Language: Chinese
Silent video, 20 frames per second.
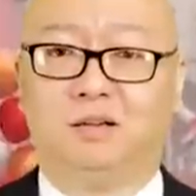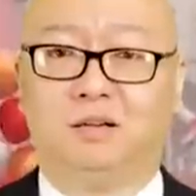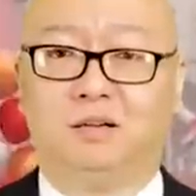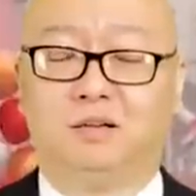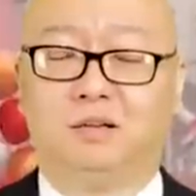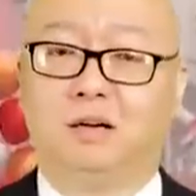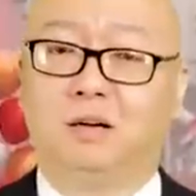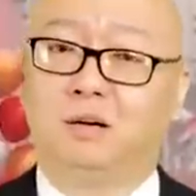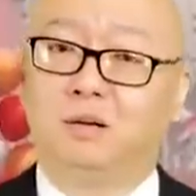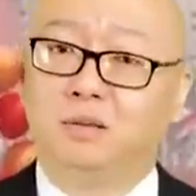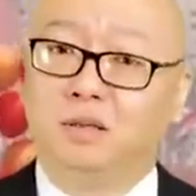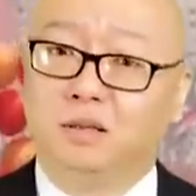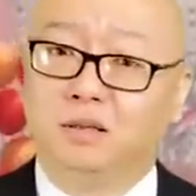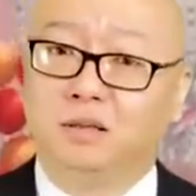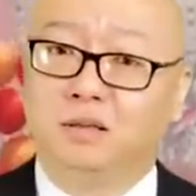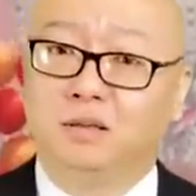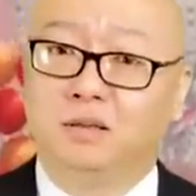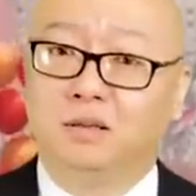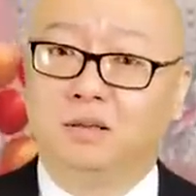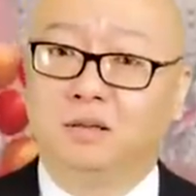然后呢？
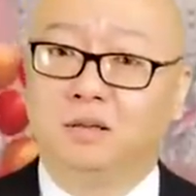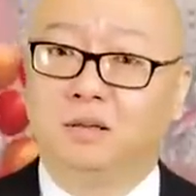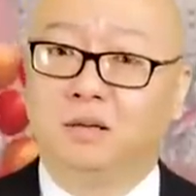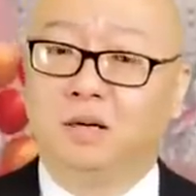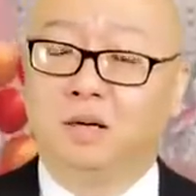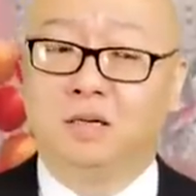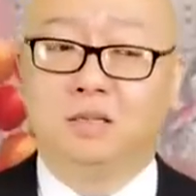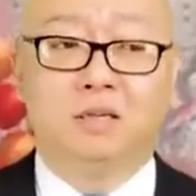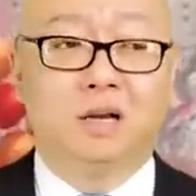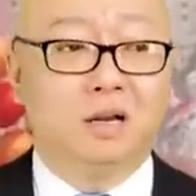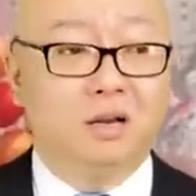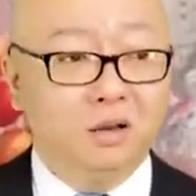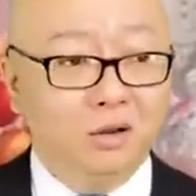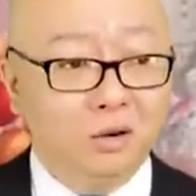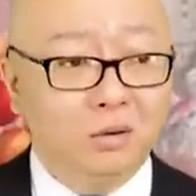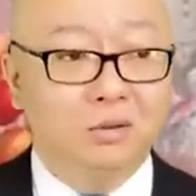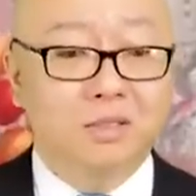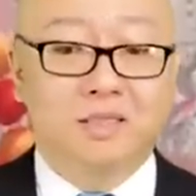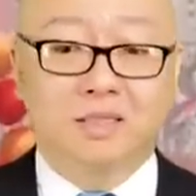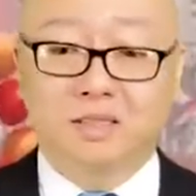然
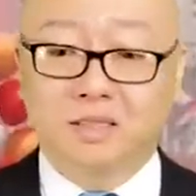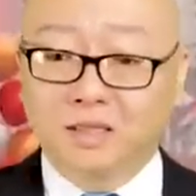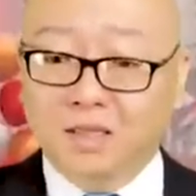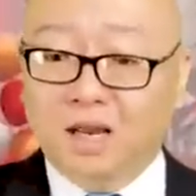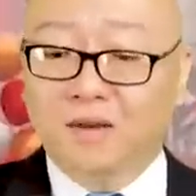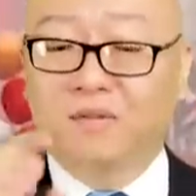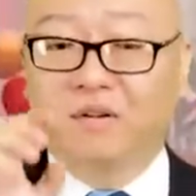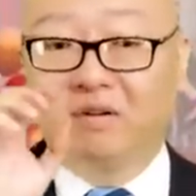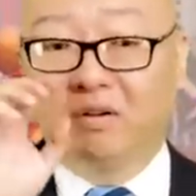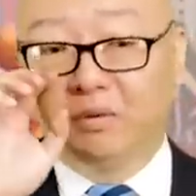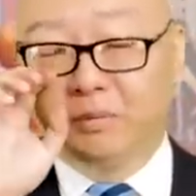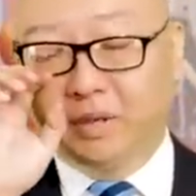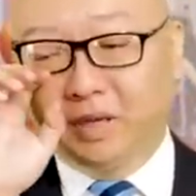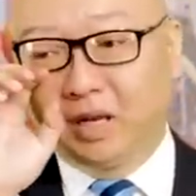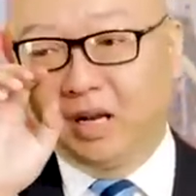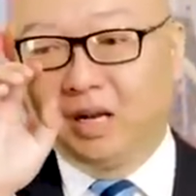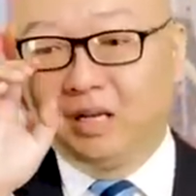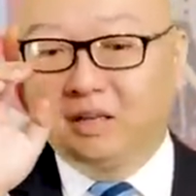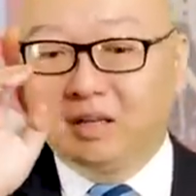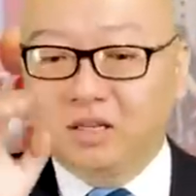后其他方方
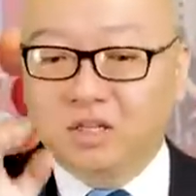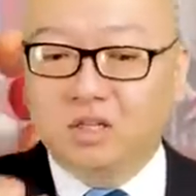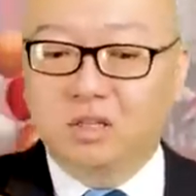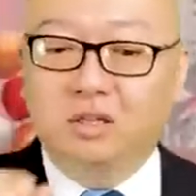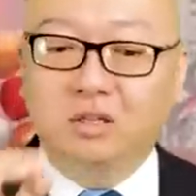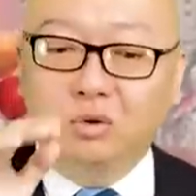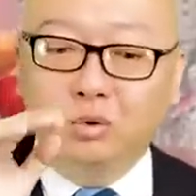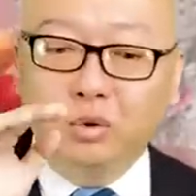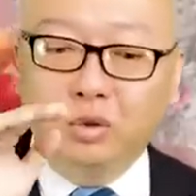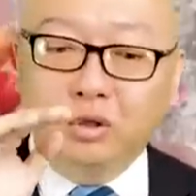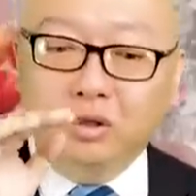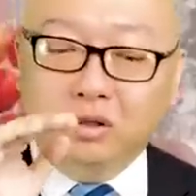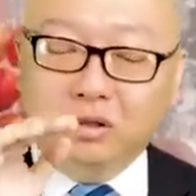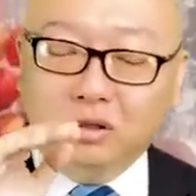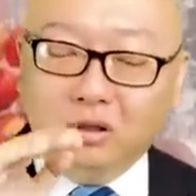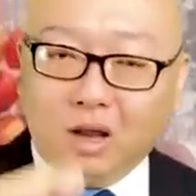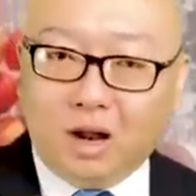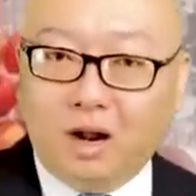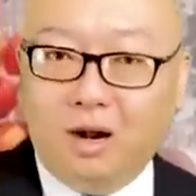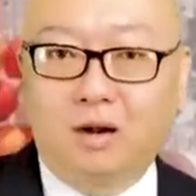面那是对
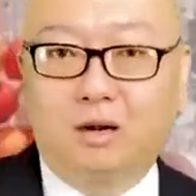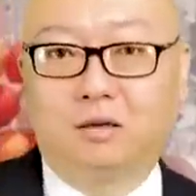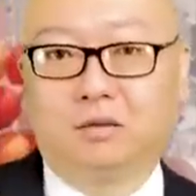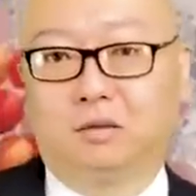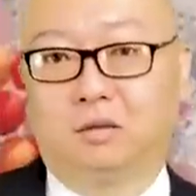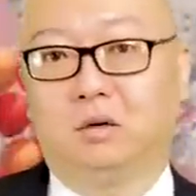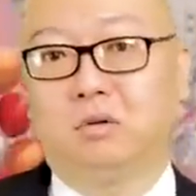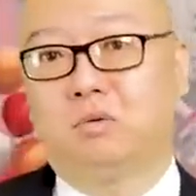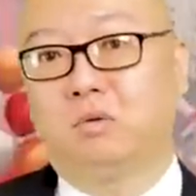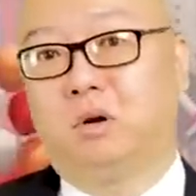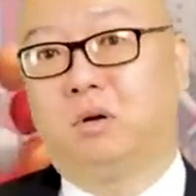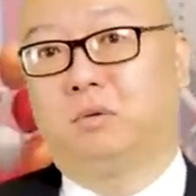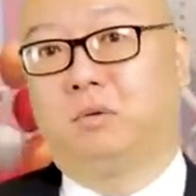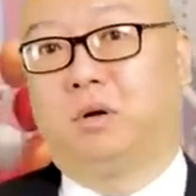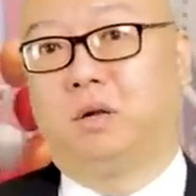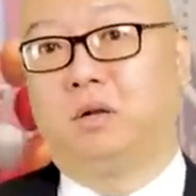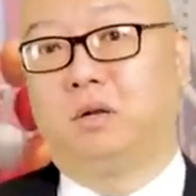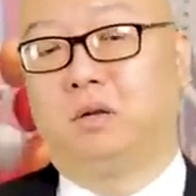党的官员、